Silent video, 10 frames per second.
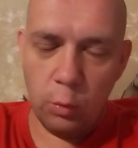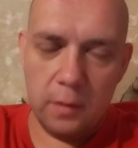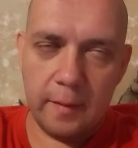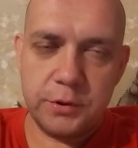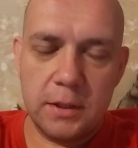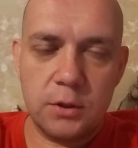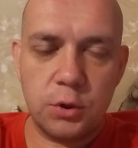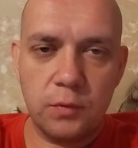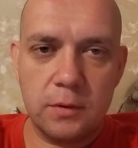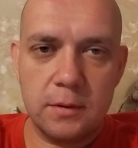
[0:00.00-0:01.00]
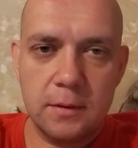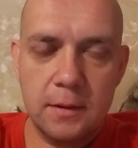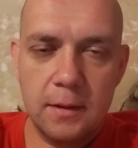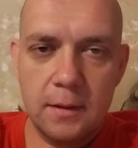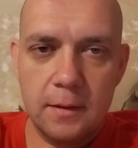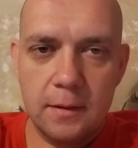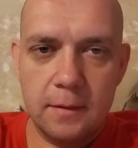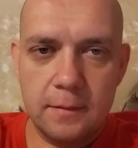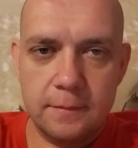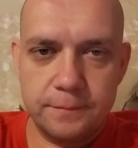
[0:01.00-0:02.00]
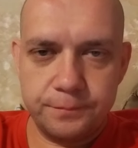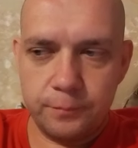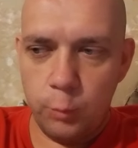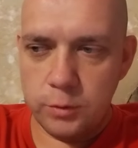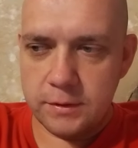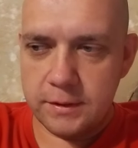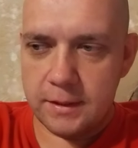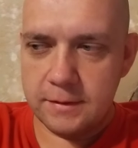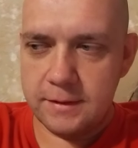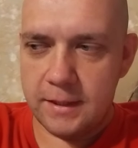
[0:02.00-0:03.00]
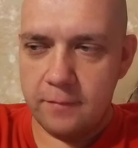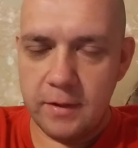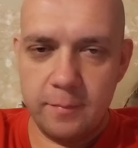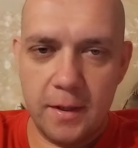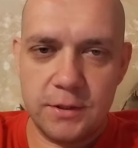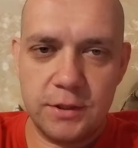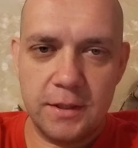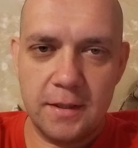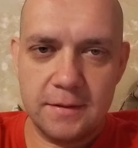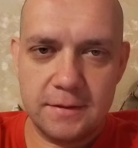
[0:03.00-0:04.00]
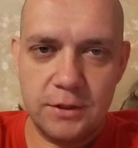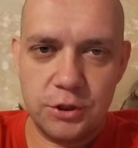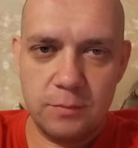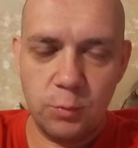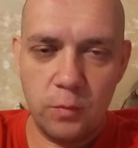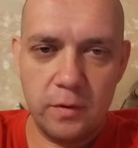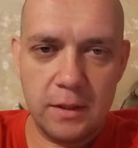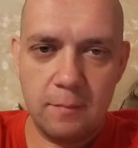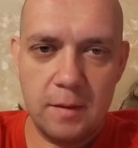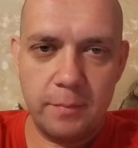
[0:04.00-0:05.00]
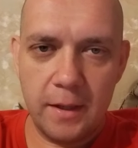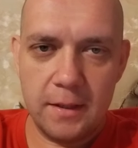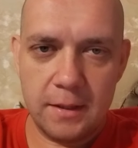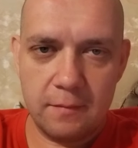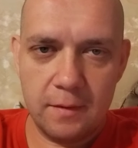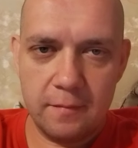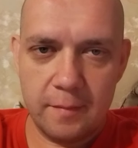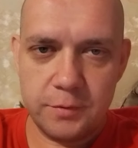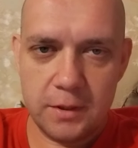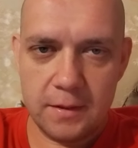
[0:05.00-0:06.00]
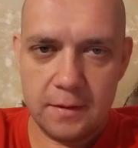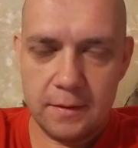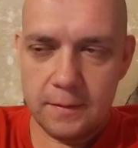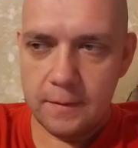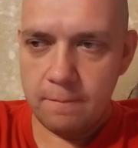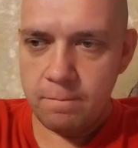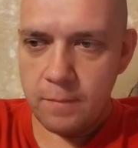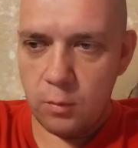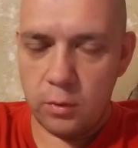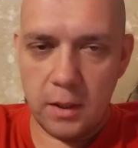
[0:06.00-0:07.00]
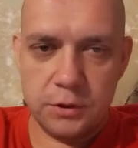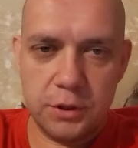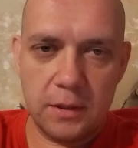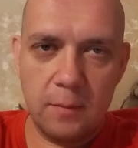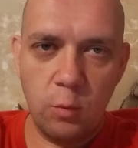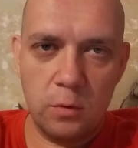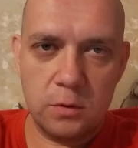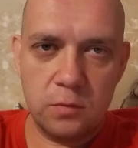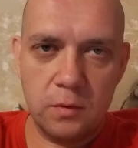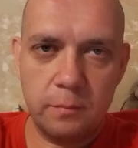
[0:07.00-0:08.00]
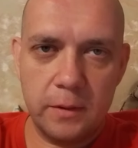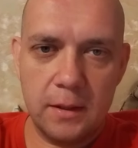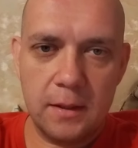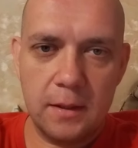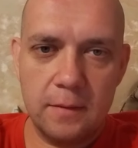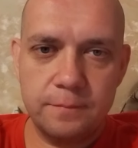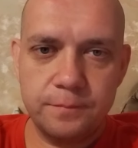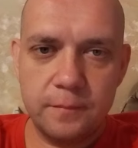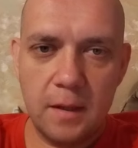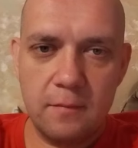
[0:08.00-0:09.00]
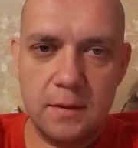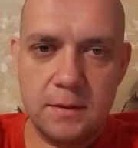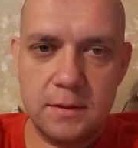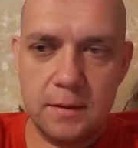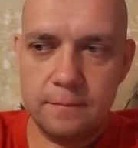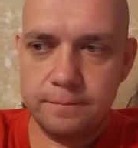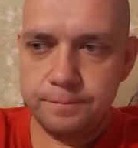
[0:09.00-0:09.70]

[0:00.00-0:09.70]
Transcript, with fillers: Тула вообще еще вот эм, после стыковых матчей, да, с Нижним Новгородом не проигрывала вообще. Урал Черноморцу вот проиграл на выезде.